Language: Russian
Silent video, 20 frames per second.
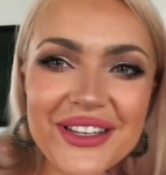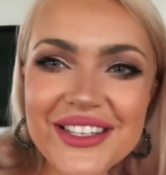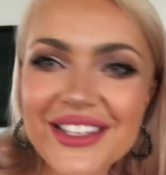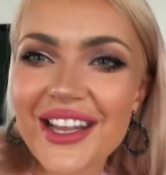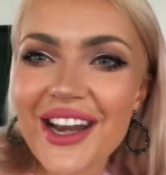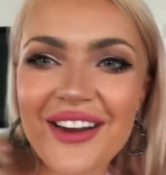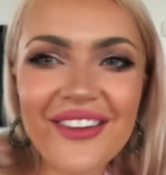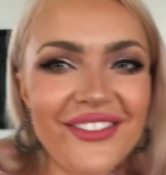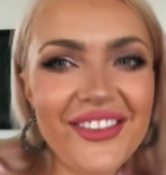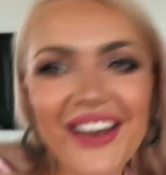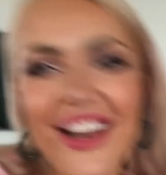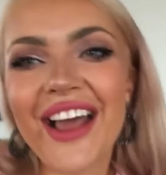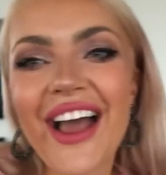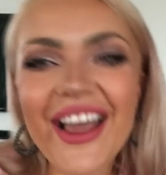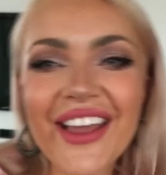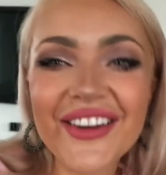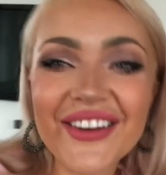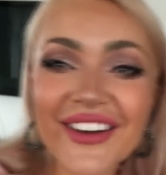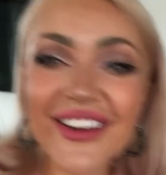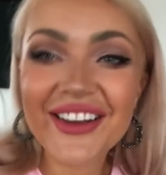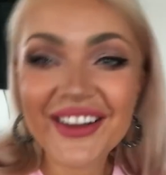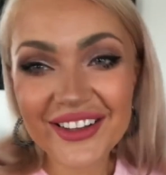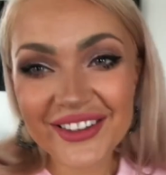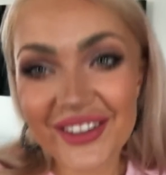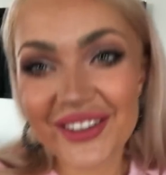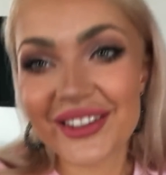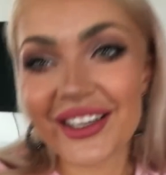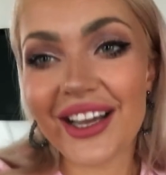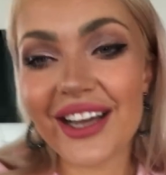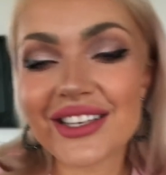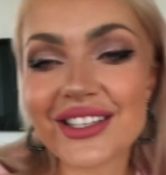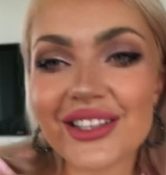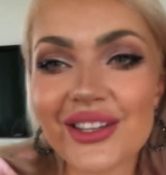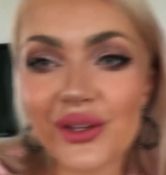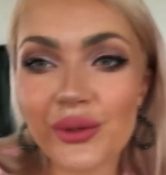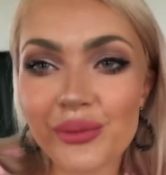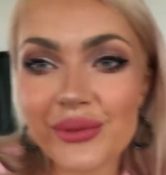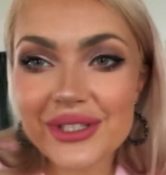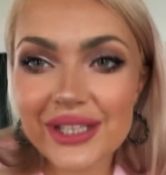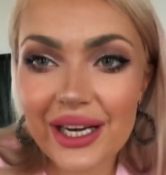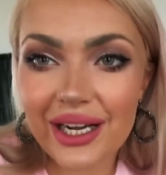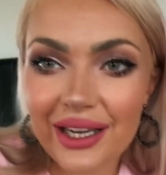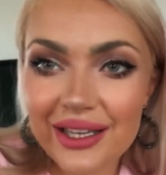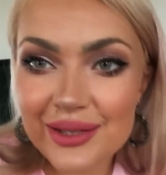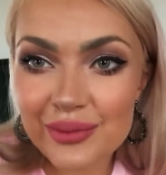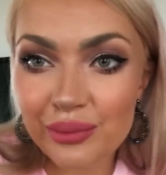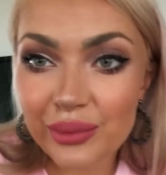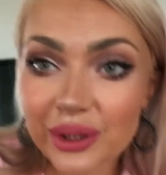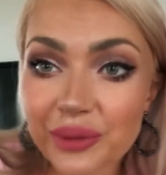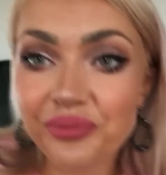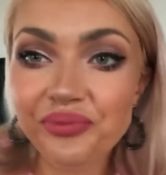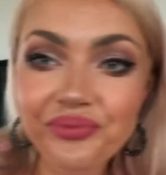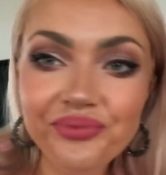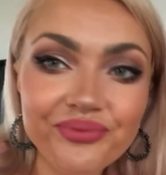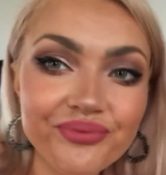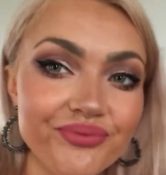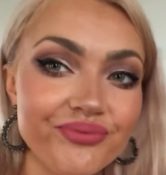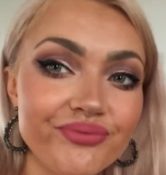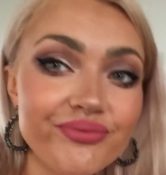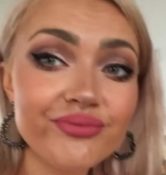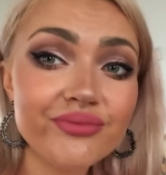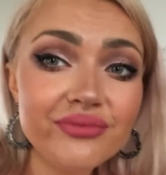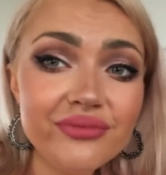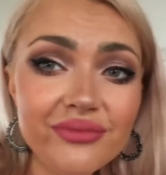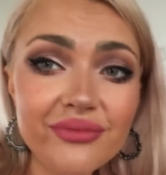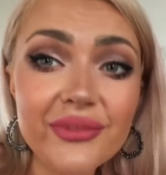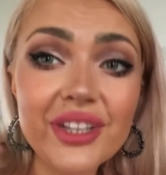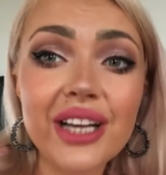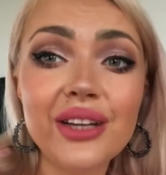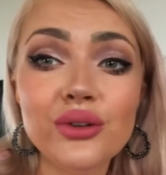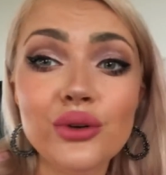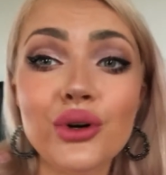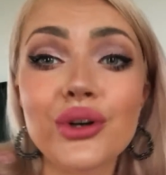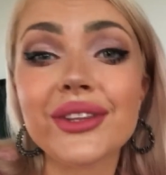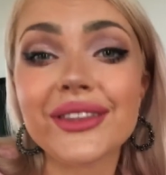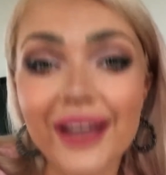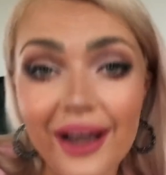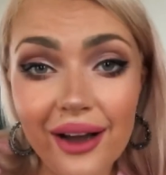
Поздравляю. Это, конечно, я думаю, сарказм был но ну, хоть